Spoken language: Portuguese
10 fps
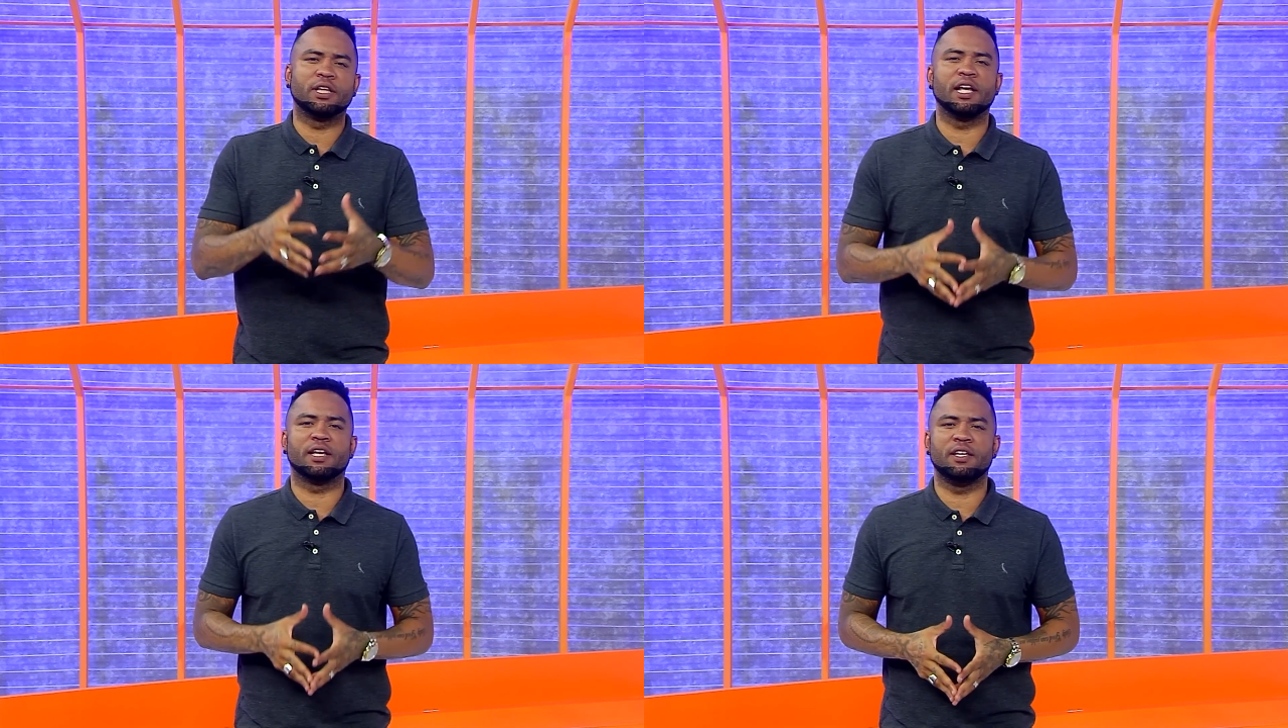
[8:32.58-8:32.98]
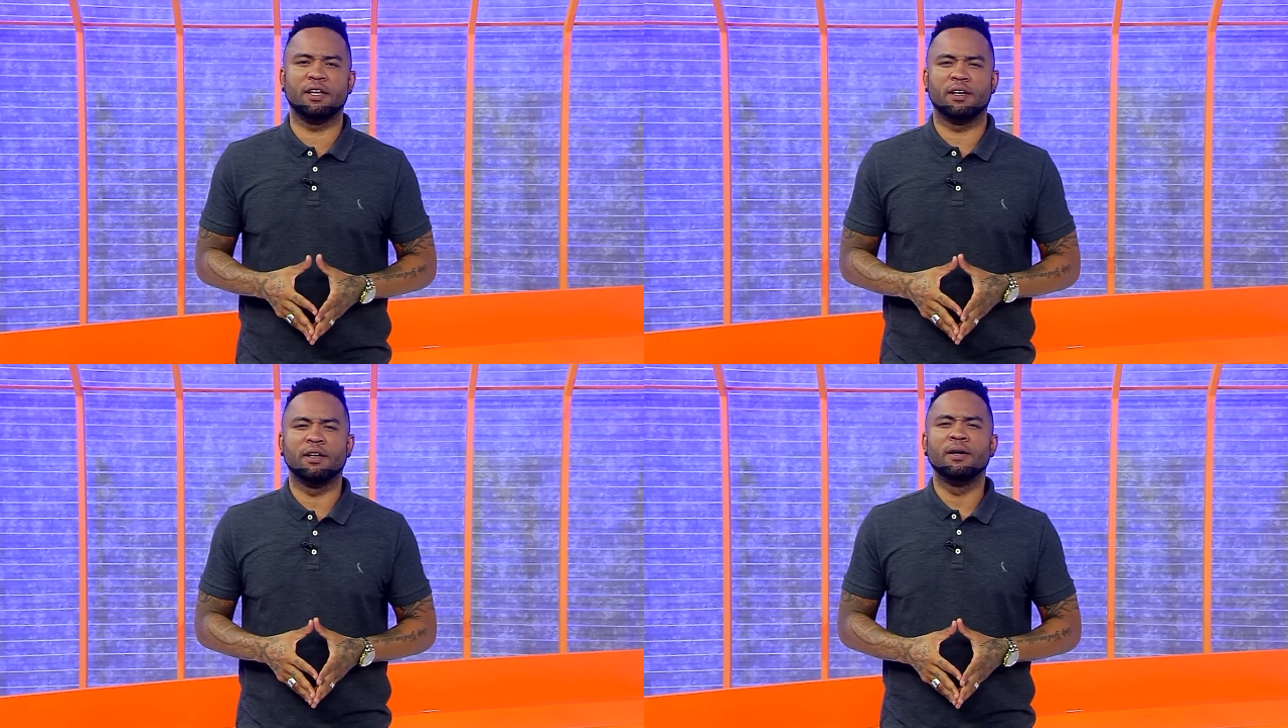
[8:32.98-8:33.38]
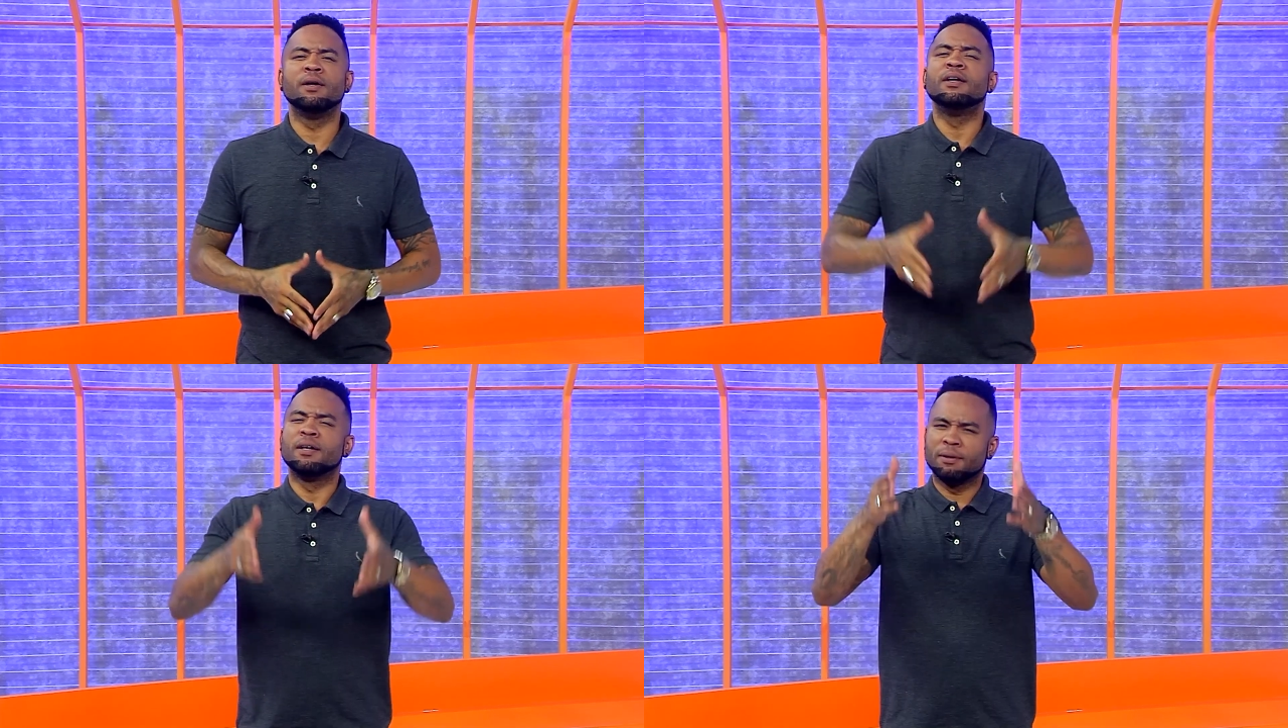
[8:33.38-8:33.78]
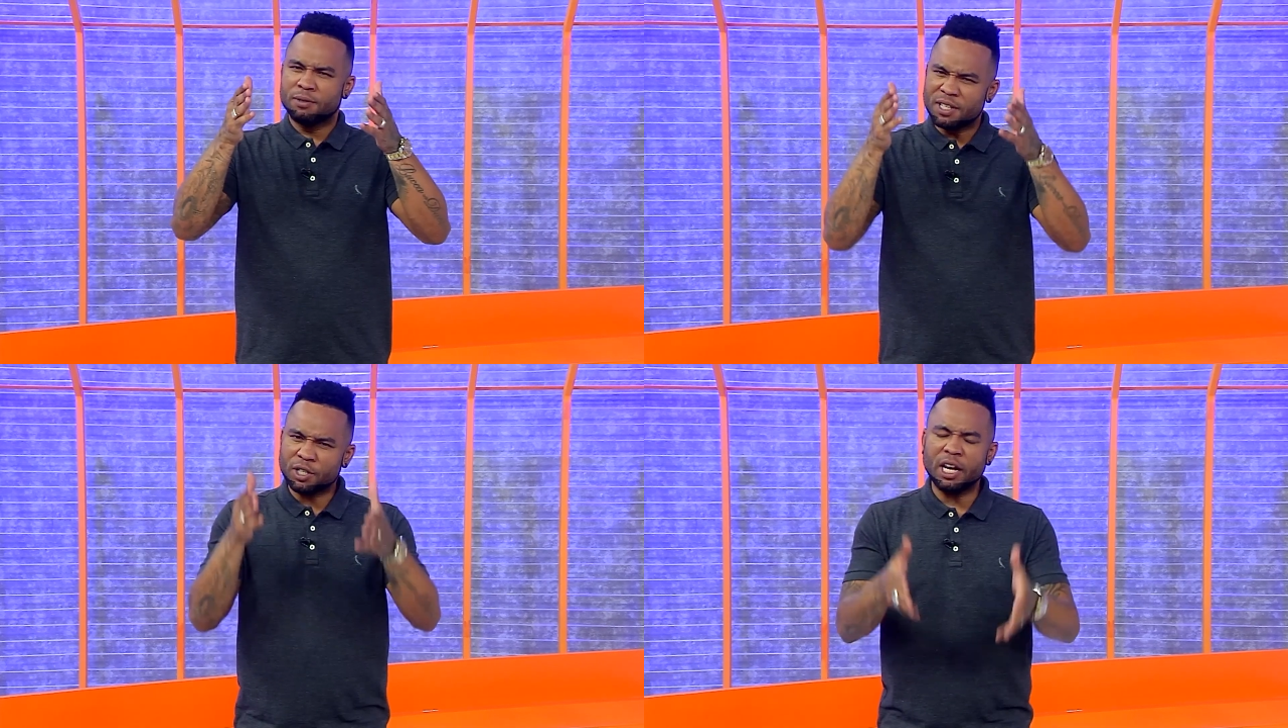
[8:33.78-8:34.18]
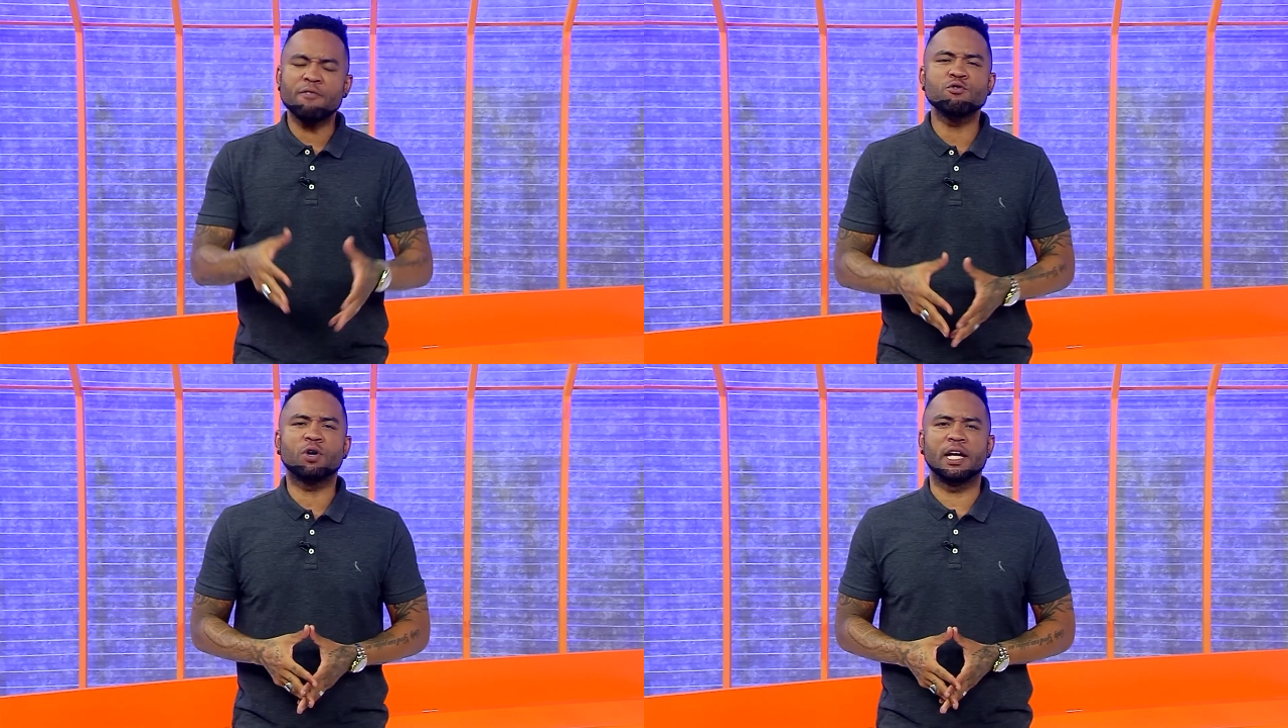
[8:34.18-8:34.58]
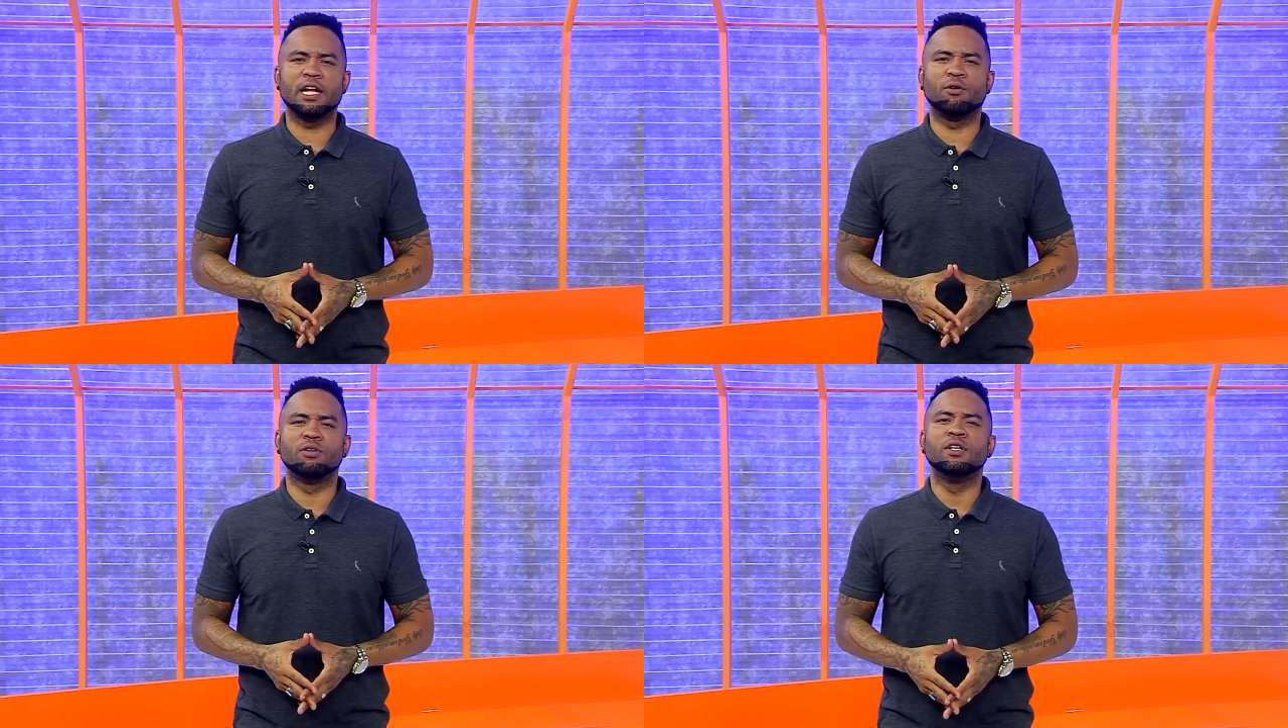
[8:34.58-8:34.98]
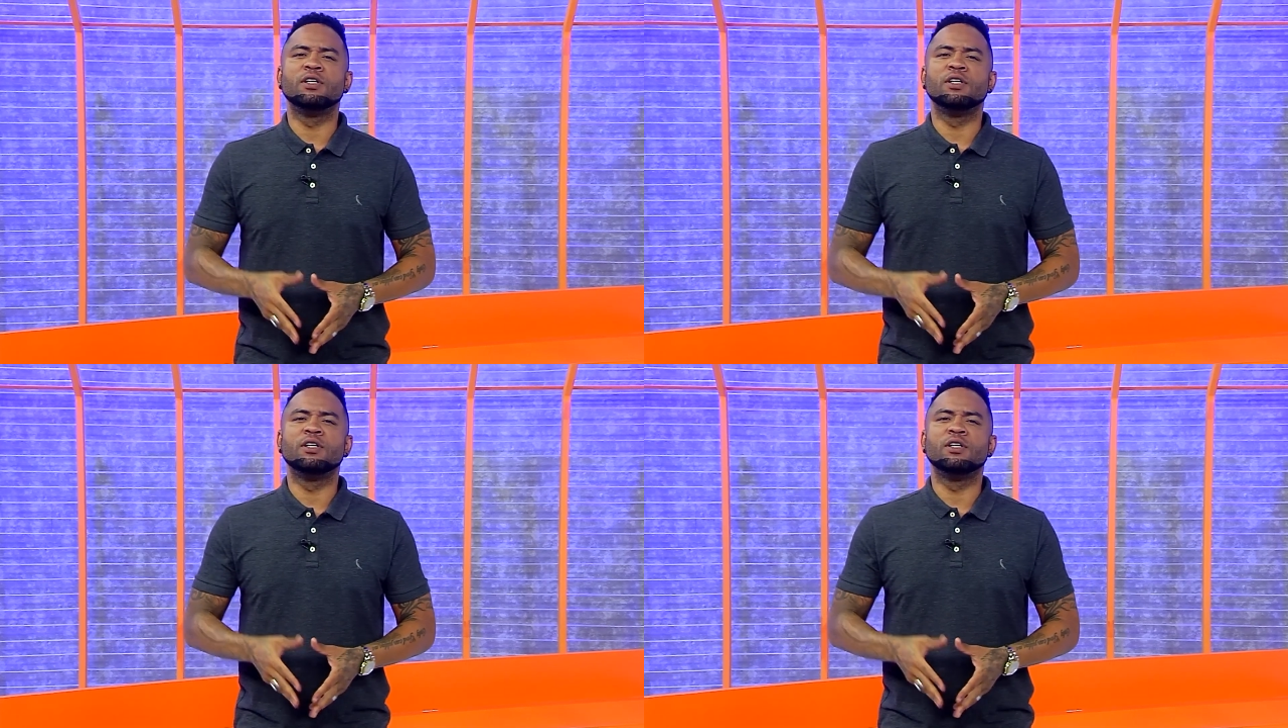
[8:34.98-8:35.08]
até aqui, se inscreve no canal,